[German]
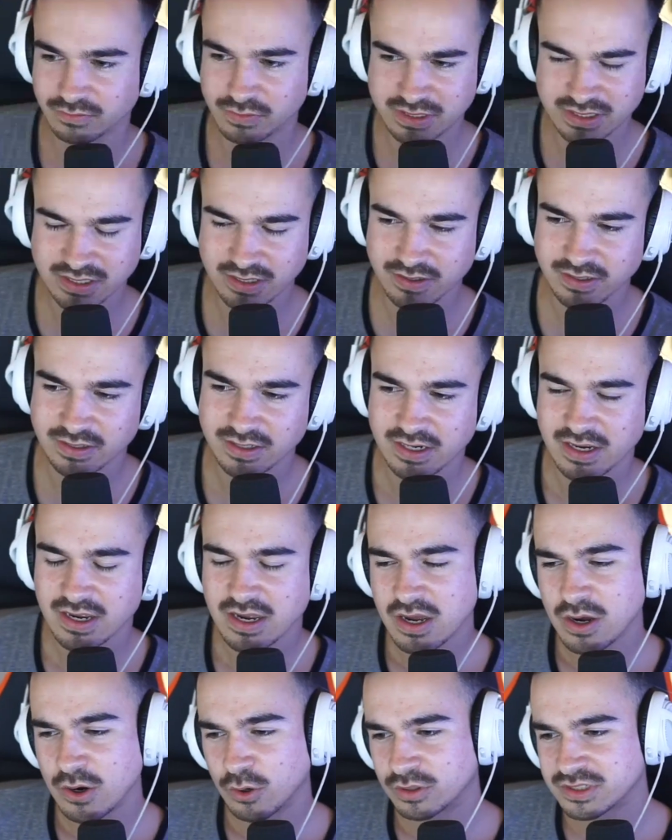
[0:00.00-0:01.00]
Wisst ihr? Und
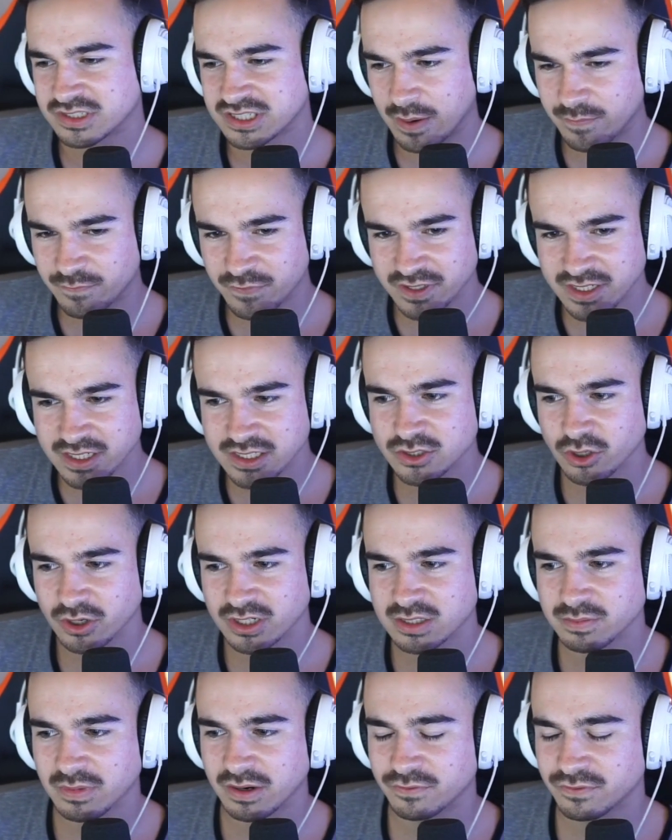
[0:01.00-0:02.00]
deshalb finde ich,
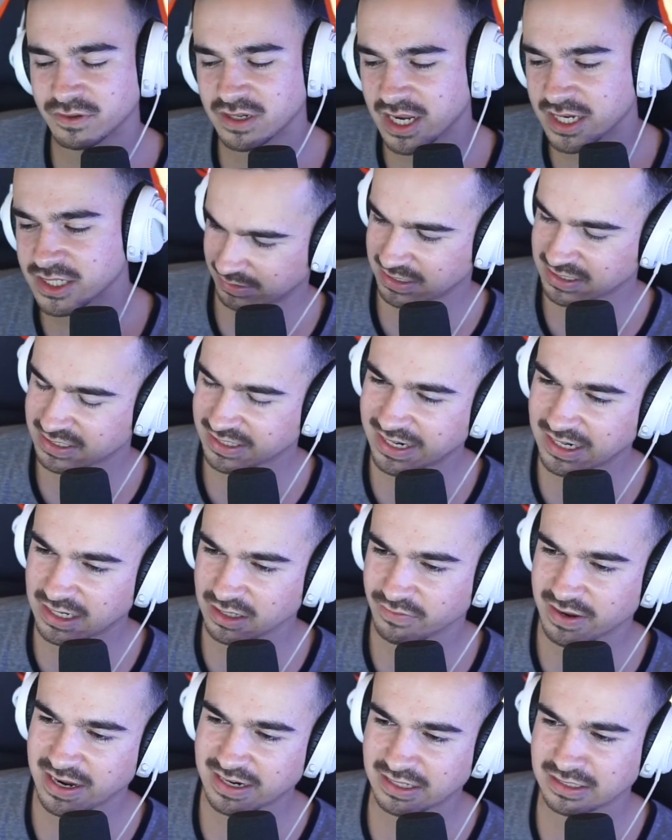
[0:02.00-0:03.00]
sollte man vielleicht das
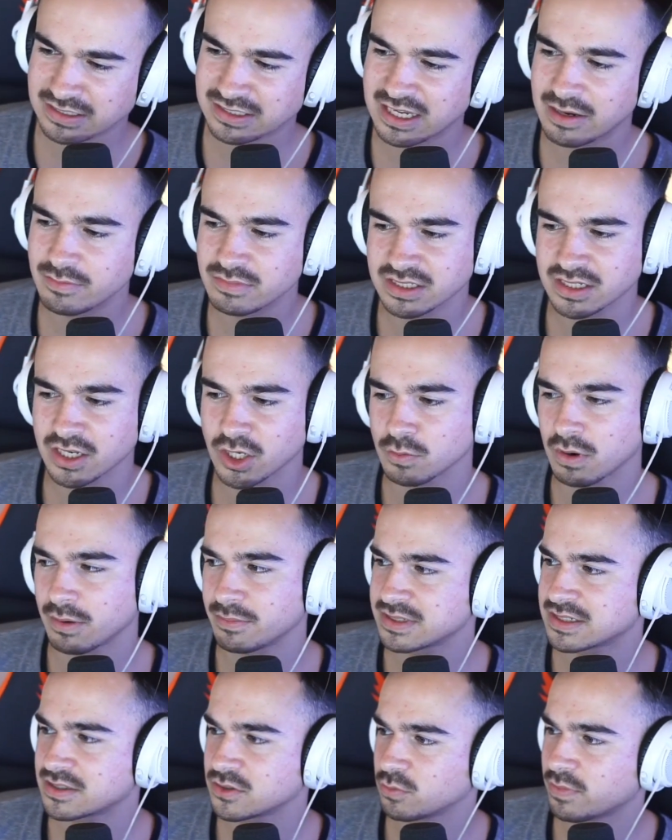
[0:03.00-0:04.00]
Regelwerk in dem Sinne nochmal ein
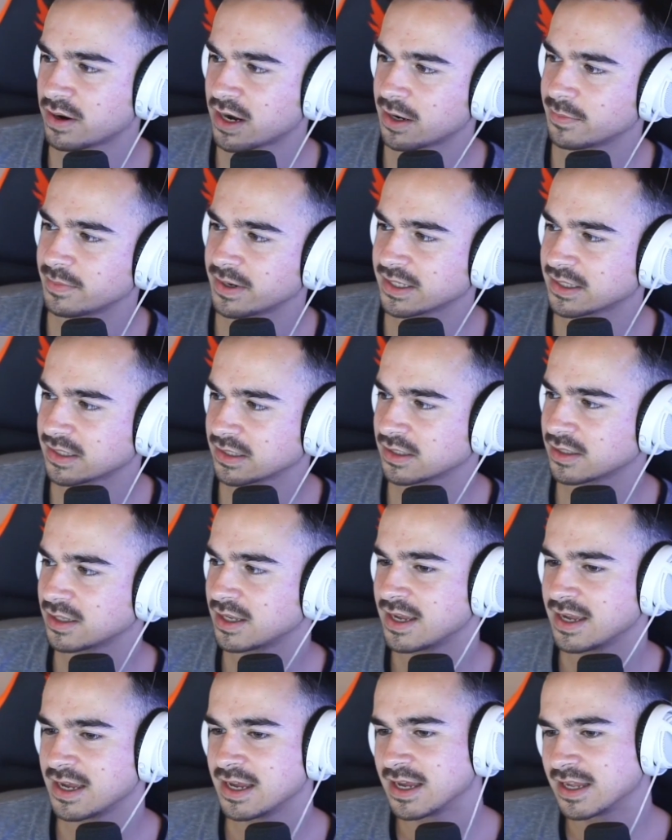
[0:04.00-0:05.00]
bisschen überarbeiten,
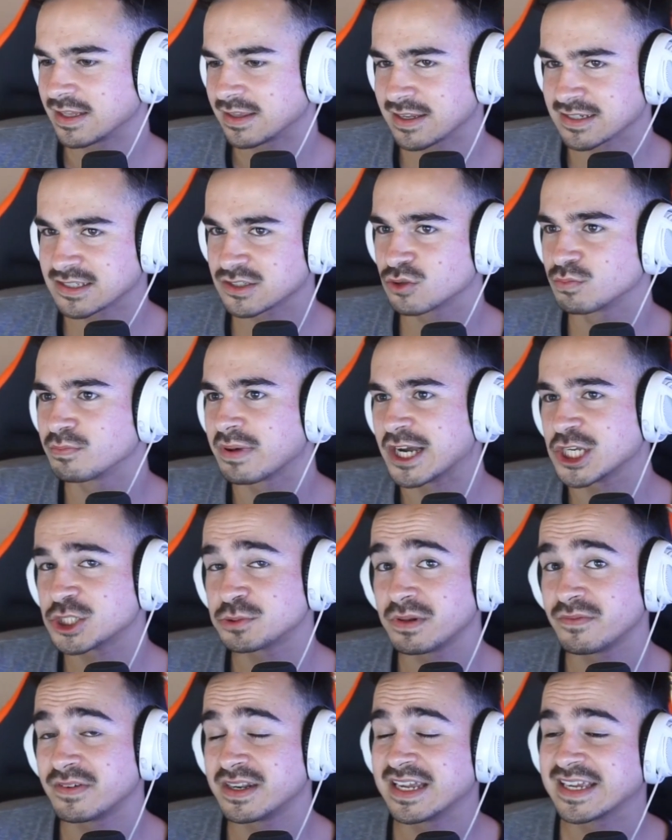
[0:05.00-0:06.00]
dass zum
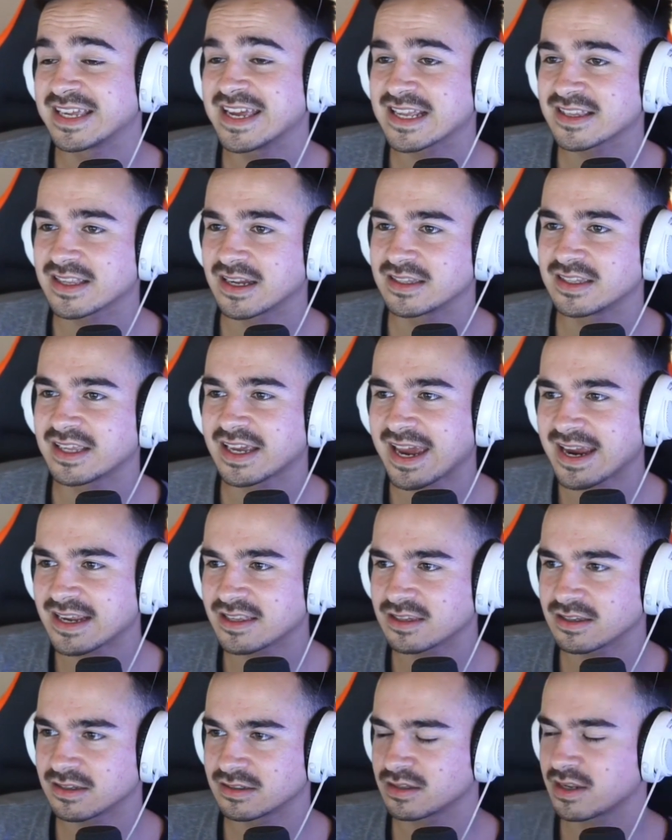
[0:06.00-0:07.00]
Beispiel, wenn der Gegner
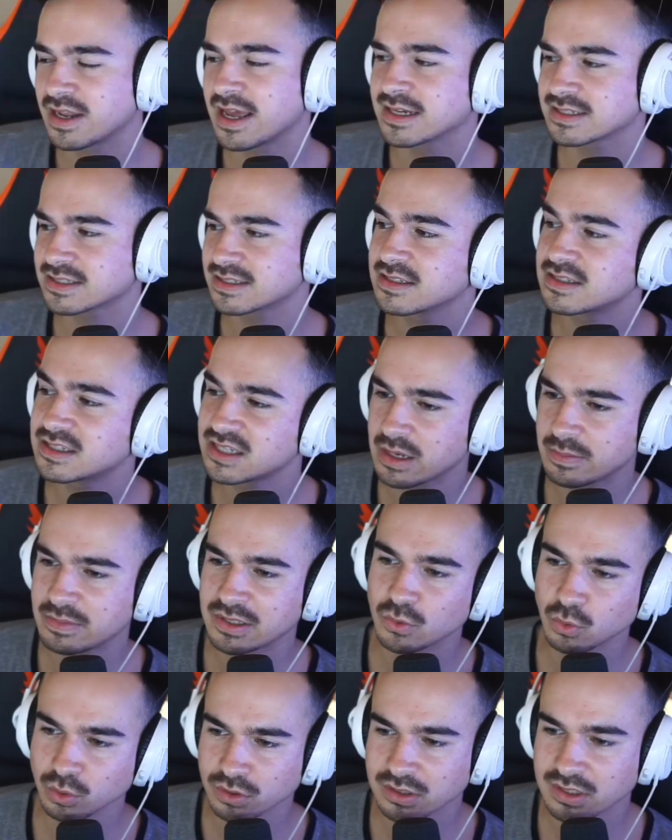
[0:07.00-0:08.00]
direkt in den ersten 10
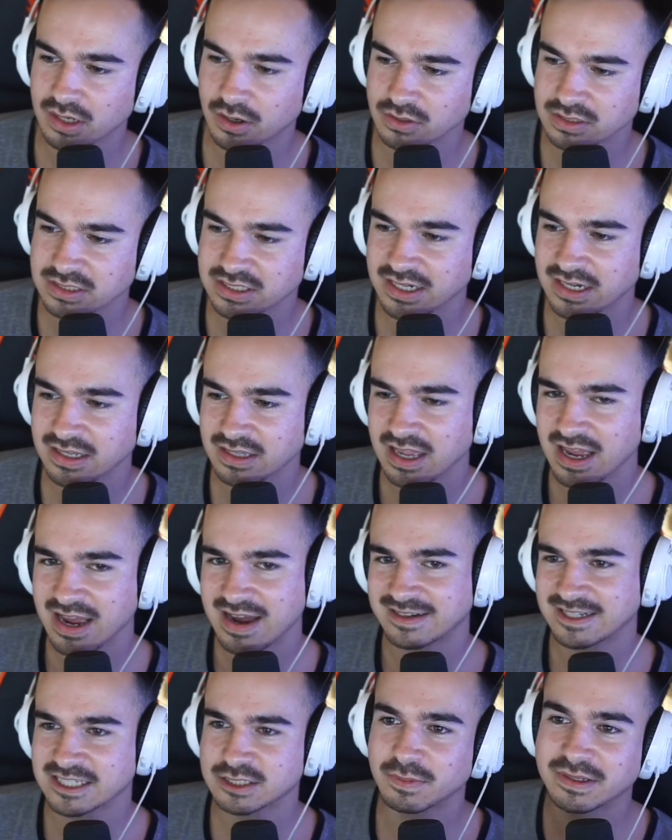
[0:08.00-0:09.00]
Minuten rausgeht,
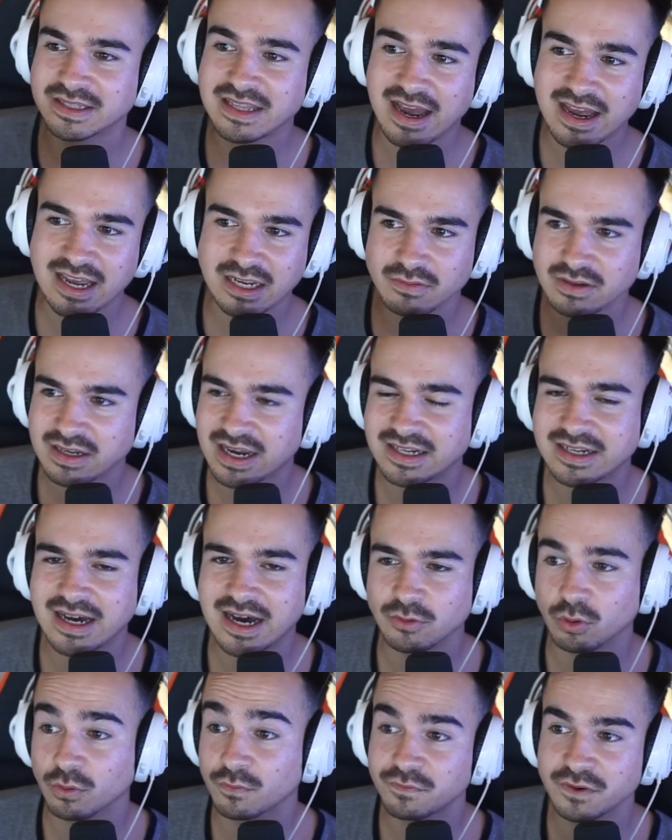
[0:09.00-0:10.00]
dass man da irgendwie, keine
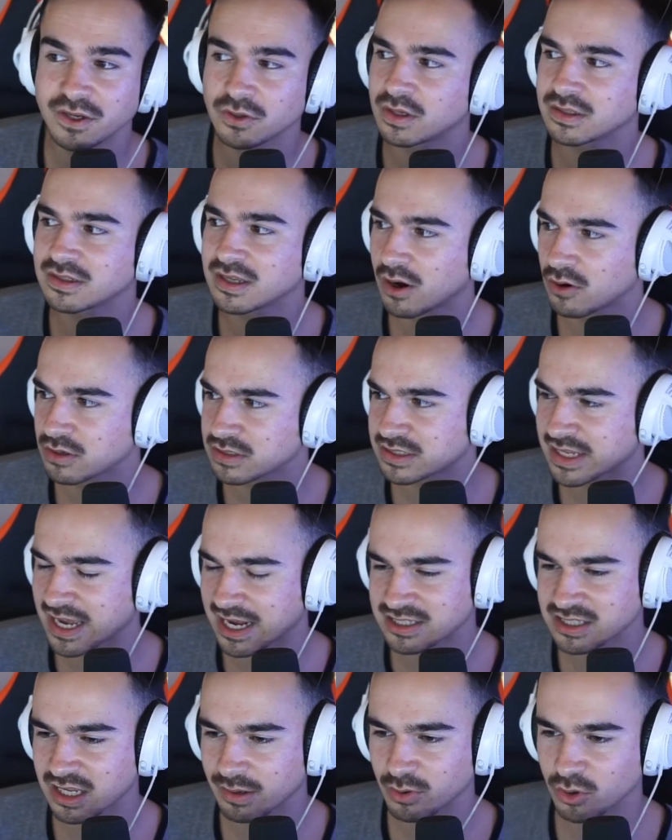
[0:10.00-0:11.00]
Ahnung, 400.000
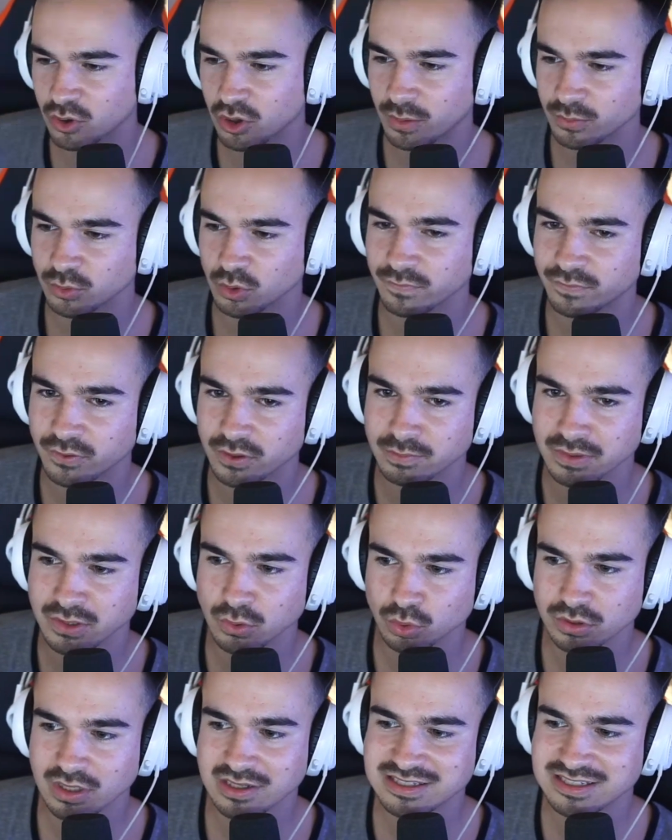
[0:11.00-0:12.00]
extra bekommt und von
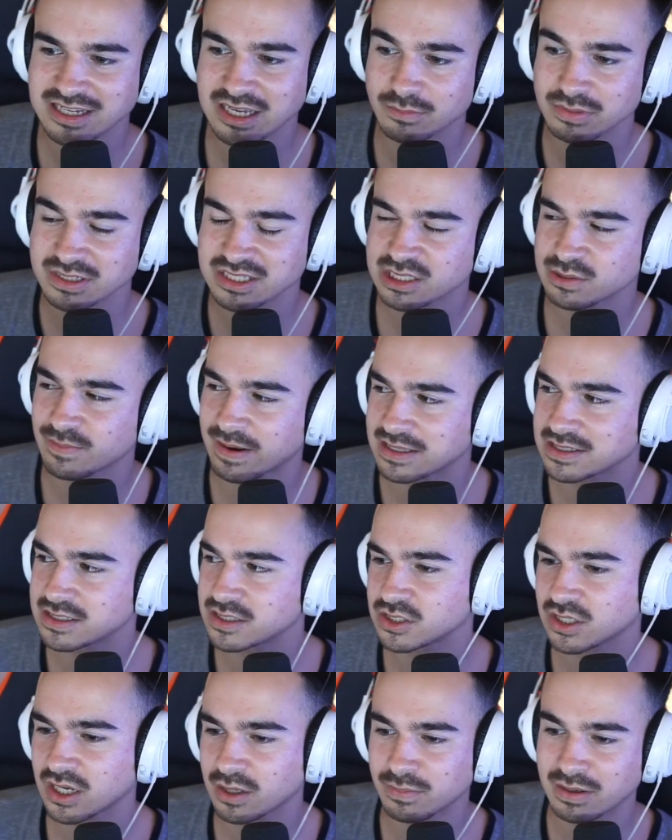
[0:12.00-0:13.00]
Minute 10 bis
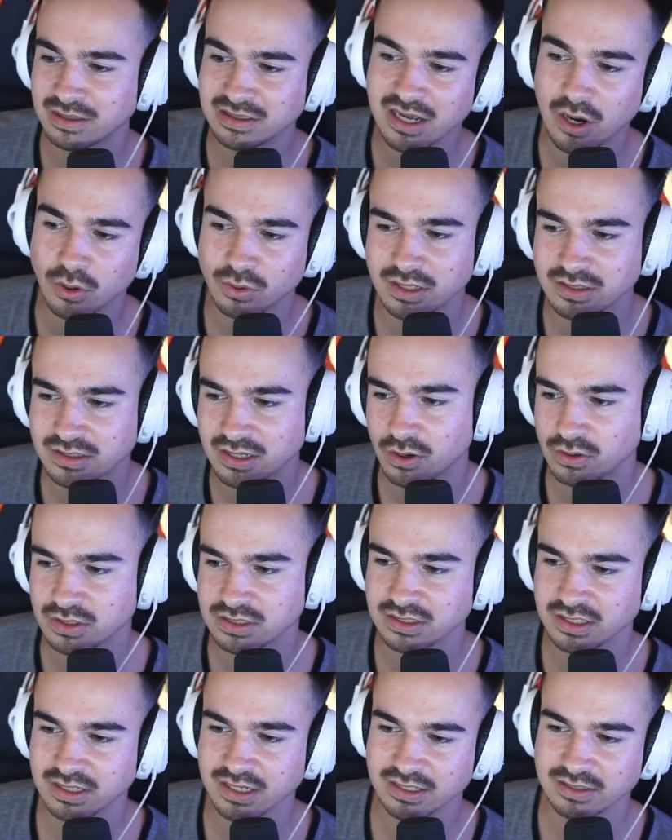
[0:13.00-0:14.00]
20 kriegt man
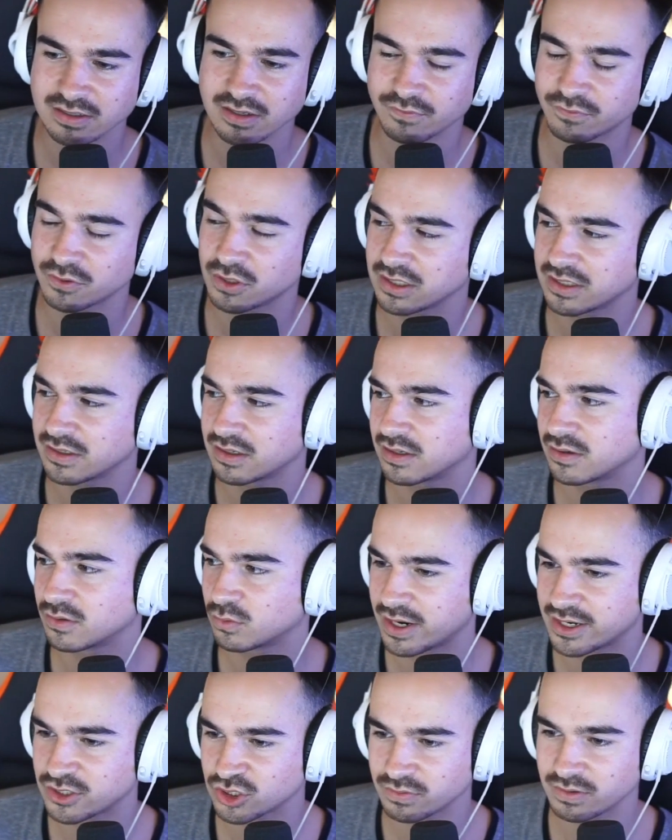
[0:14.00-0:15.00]
300.000 äh, für den
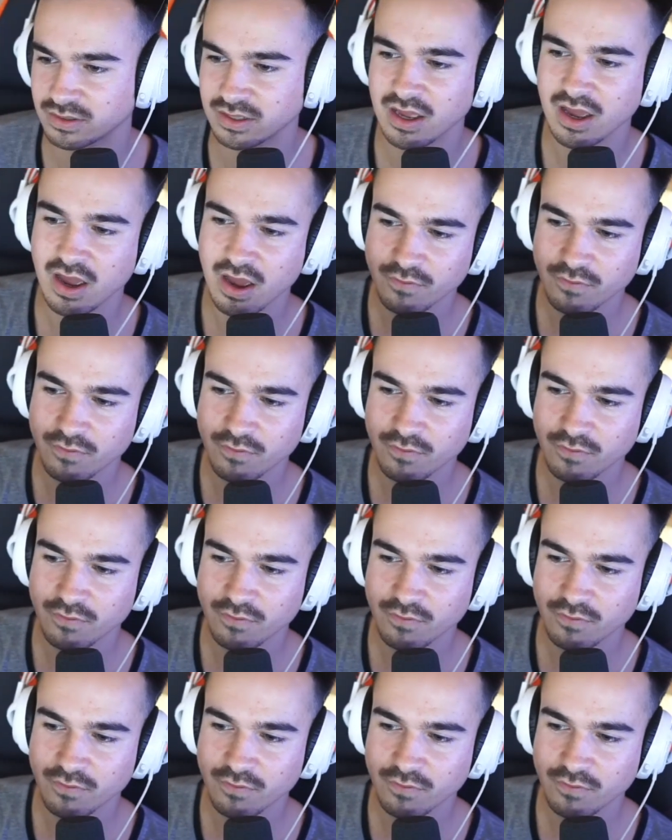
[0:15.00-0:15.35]
Rage Quit.